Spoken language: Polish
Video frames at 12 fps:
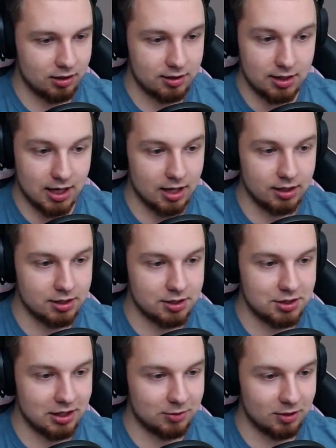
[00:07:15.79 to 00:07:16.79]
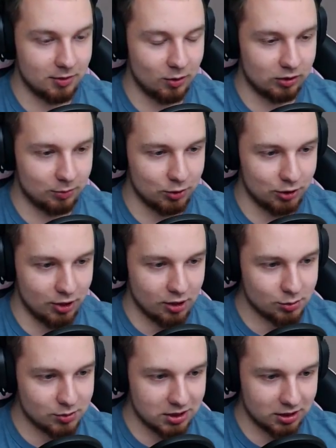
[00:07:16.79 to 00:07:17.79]
Nie, nie jeździłem tym autem.
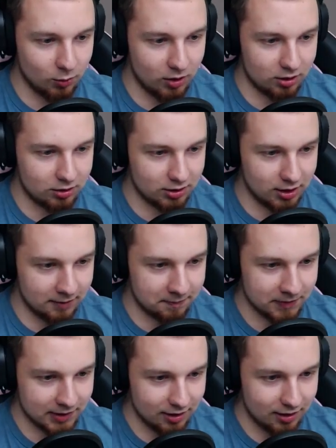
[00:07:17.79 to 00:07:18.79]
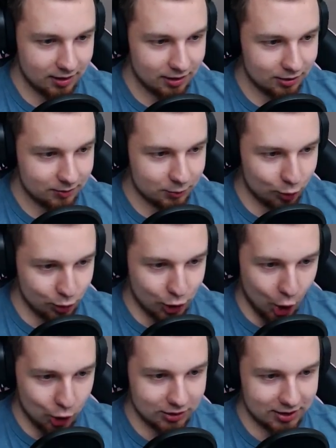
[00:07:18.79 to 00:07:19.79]
Jezus, jakie... takie
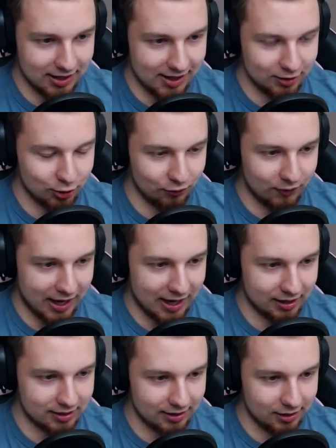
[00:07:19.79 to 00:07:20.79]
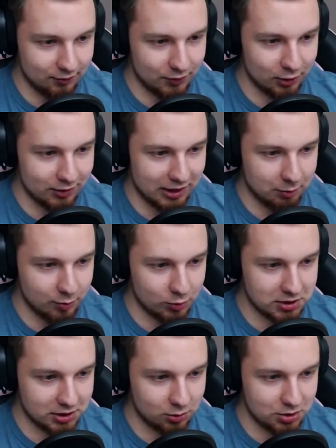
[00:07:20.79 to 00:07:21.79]
trójkątne, to fakt, ale wygląda jakby było
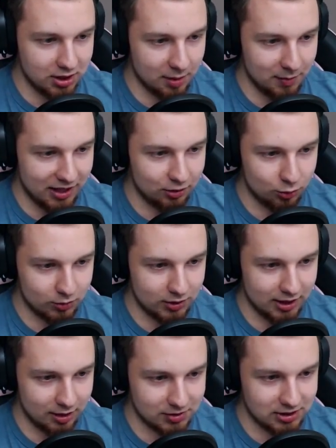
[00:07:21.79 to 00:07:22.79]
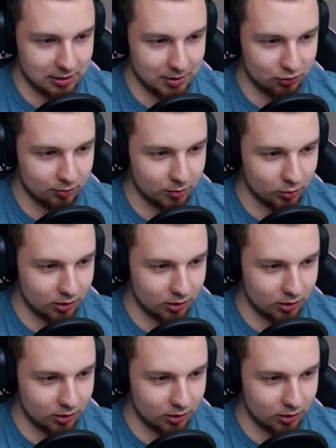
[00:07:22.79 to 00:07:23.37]
z jakiegoś diamentu, nie? Jakby z diamentów było.